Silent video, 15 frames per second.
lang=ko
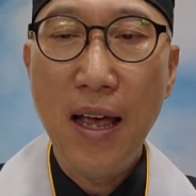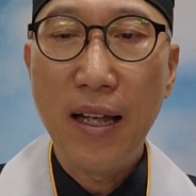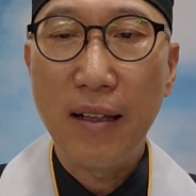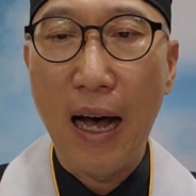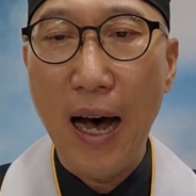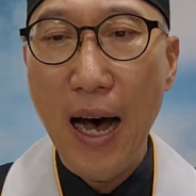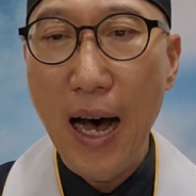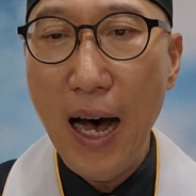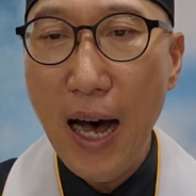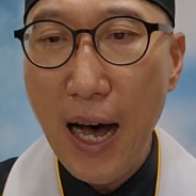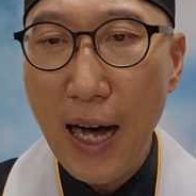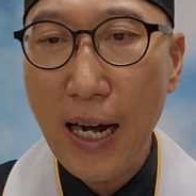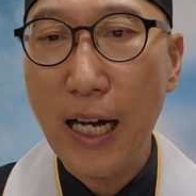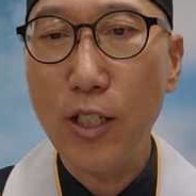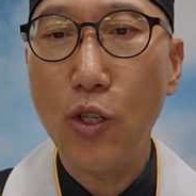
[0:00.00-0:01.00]
다
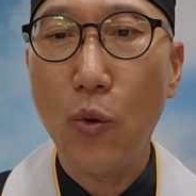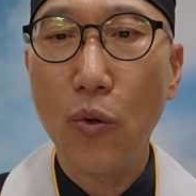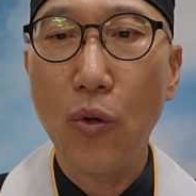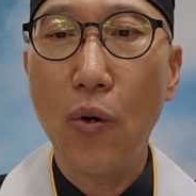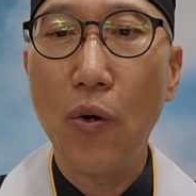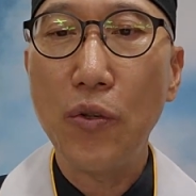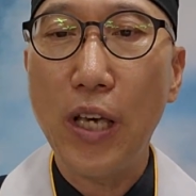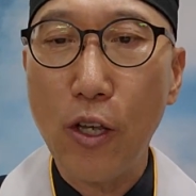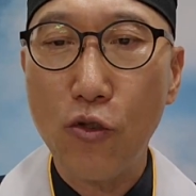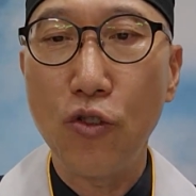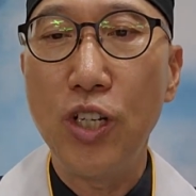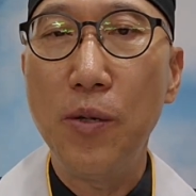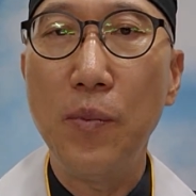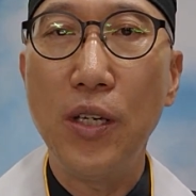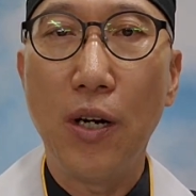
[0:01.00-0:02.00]
가지고도
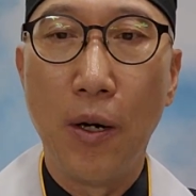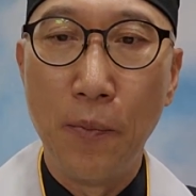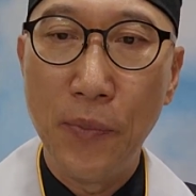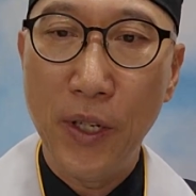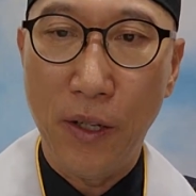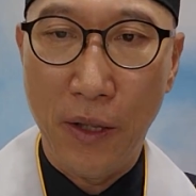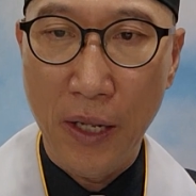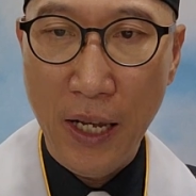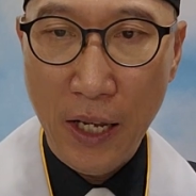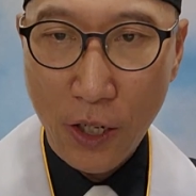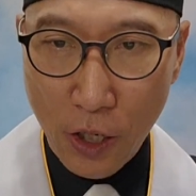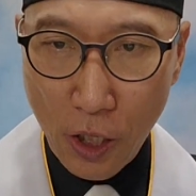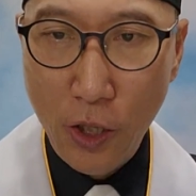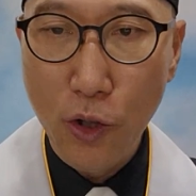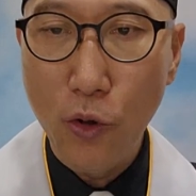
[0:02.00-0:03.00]
예수님이 없는
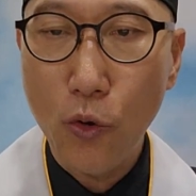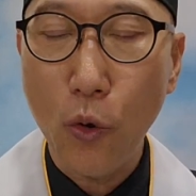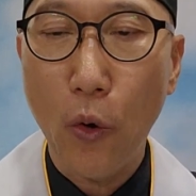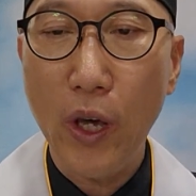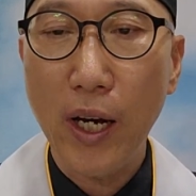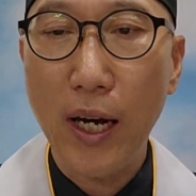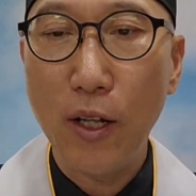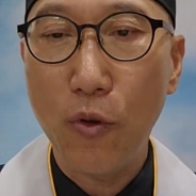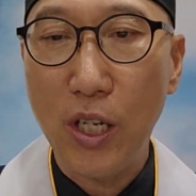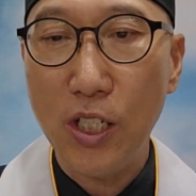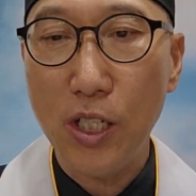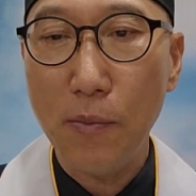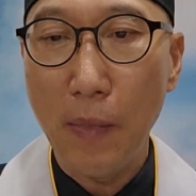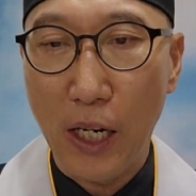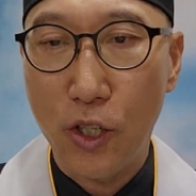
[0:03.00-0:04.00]
그런 교회가
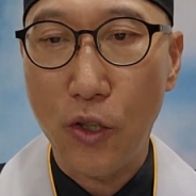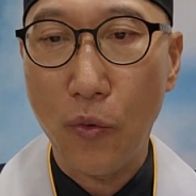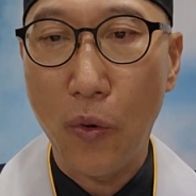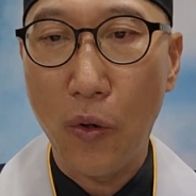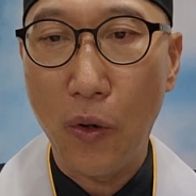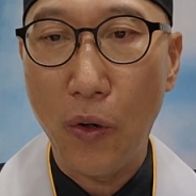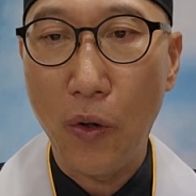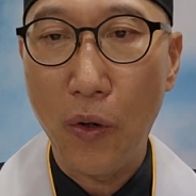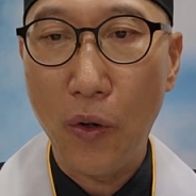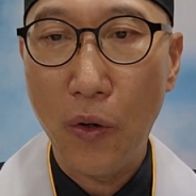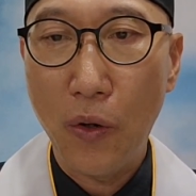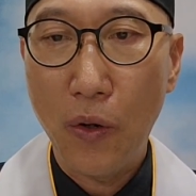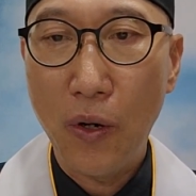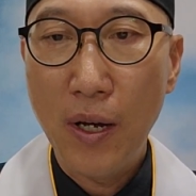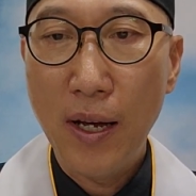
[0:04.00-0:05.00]
되지 마시고
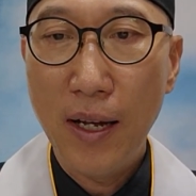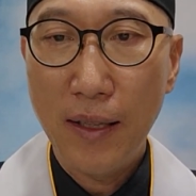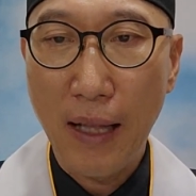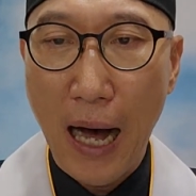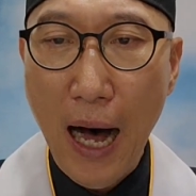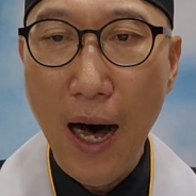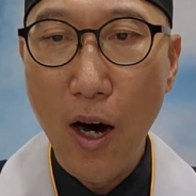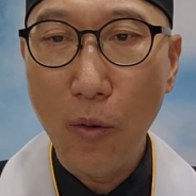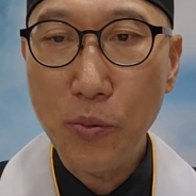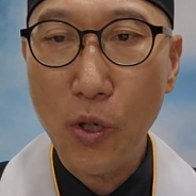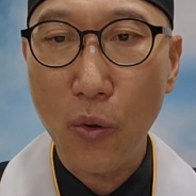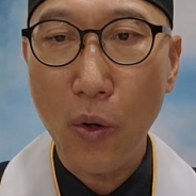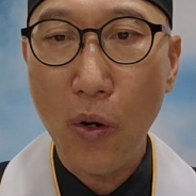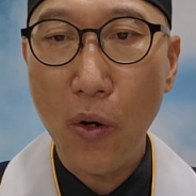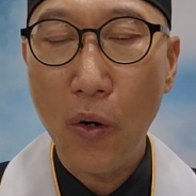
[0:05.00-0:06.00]
다
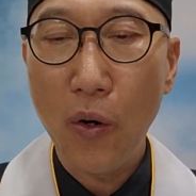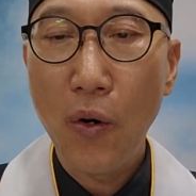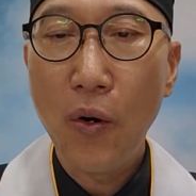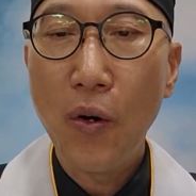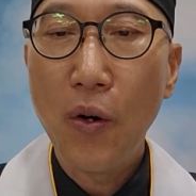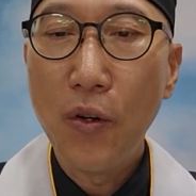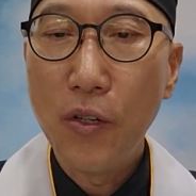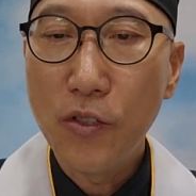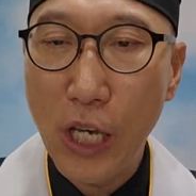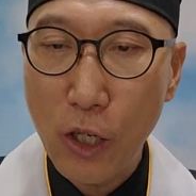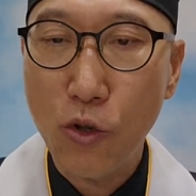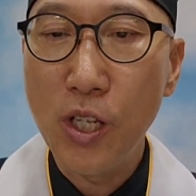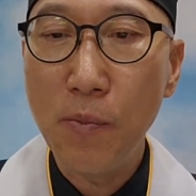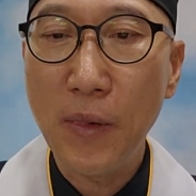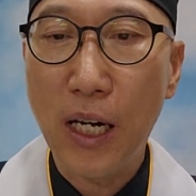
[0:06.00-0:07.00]
없어도
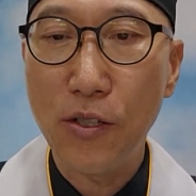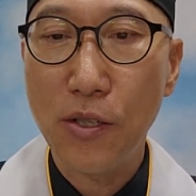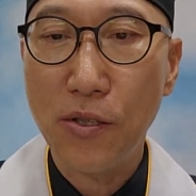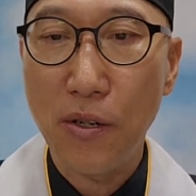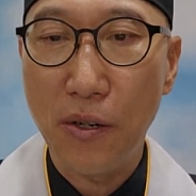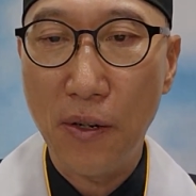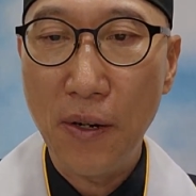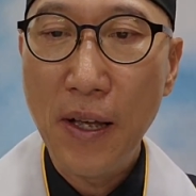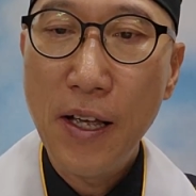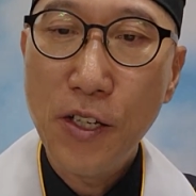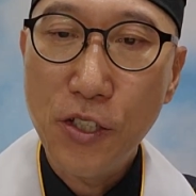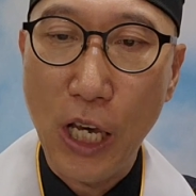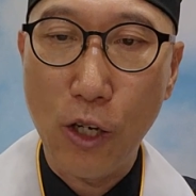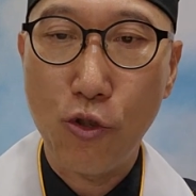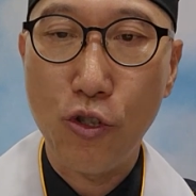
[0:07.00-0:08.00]
예수님 가져서
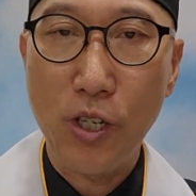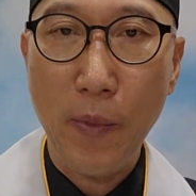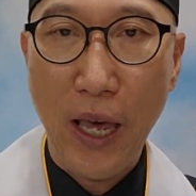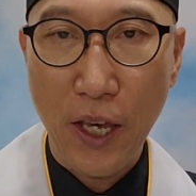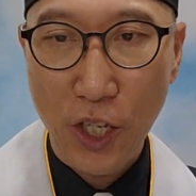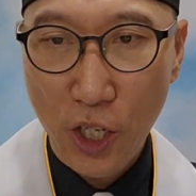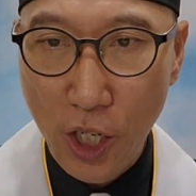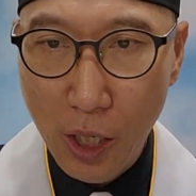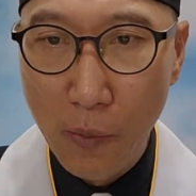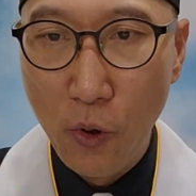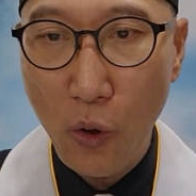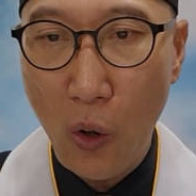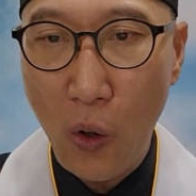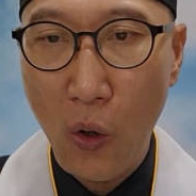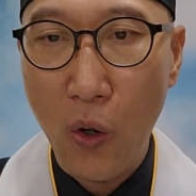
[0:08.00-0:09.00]
예수님의
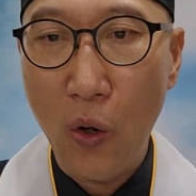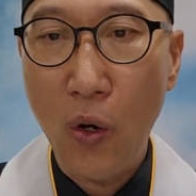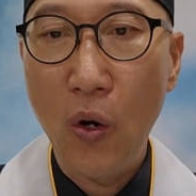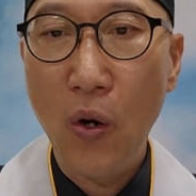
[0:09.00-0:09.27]
이름으로